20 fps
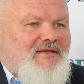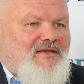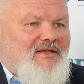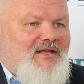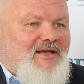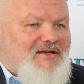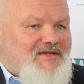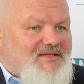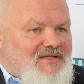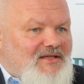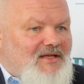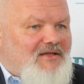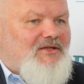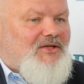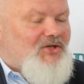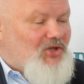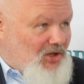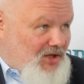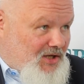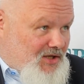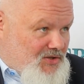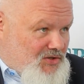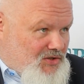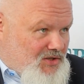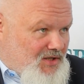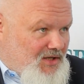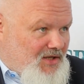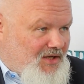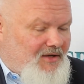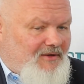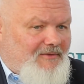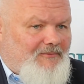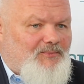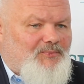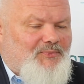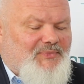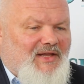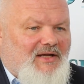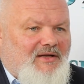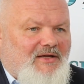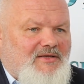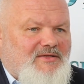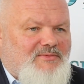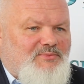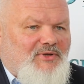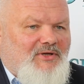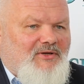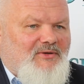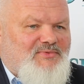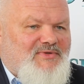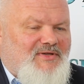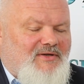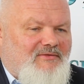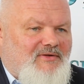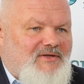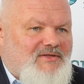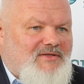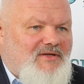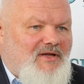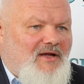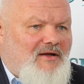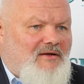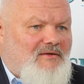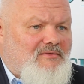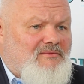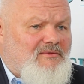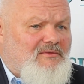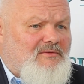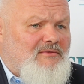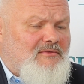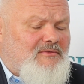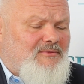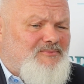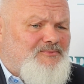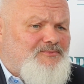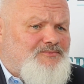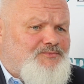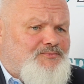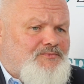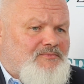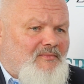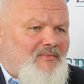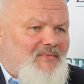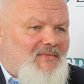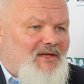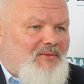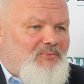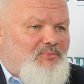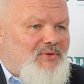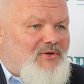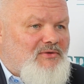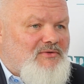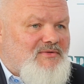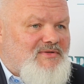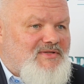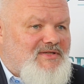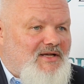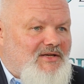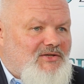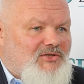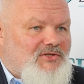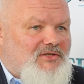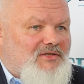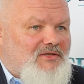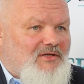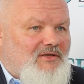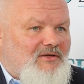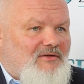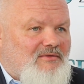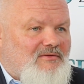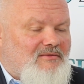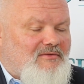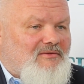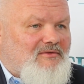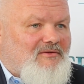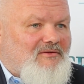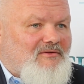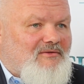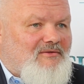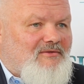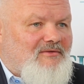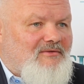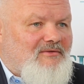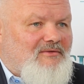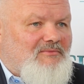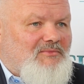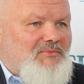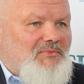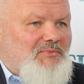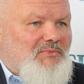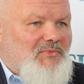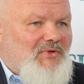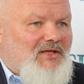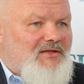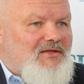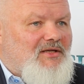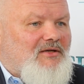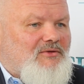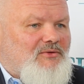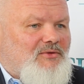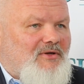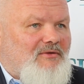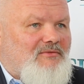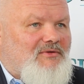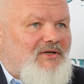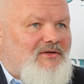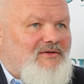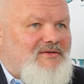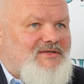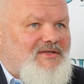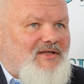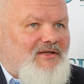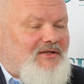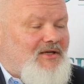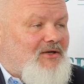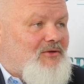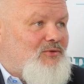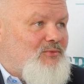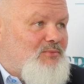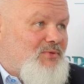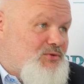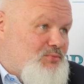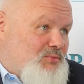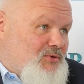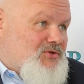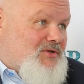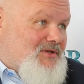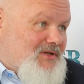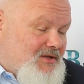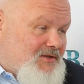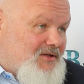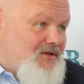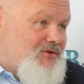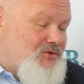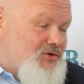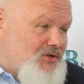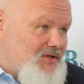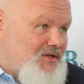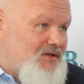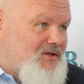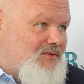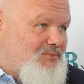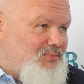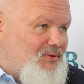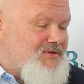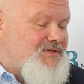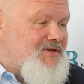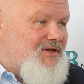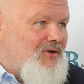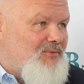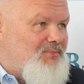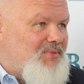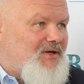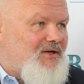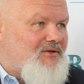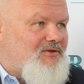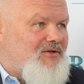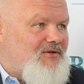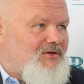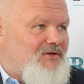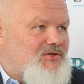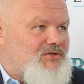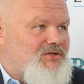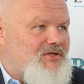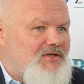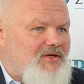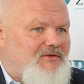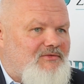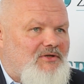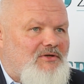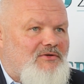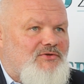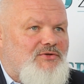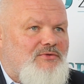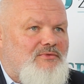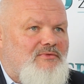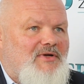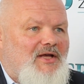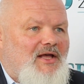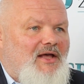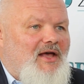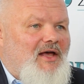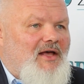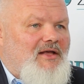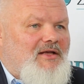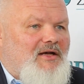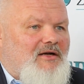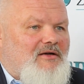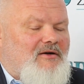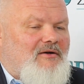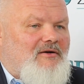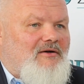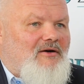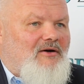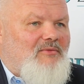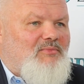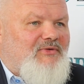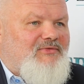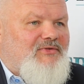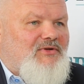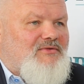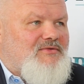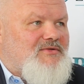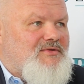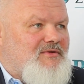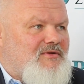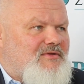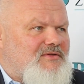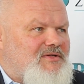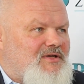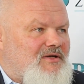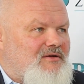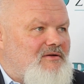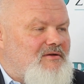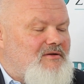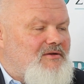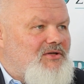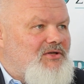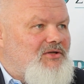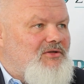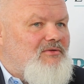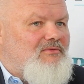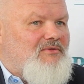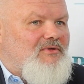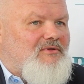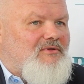Niestety jeszcze taka jest moja obserwacja, producenci y, nie traktują tego standardu, być może dlatego, że żaden polski operator go jeszcze nie wdrożył jako obowiązującego i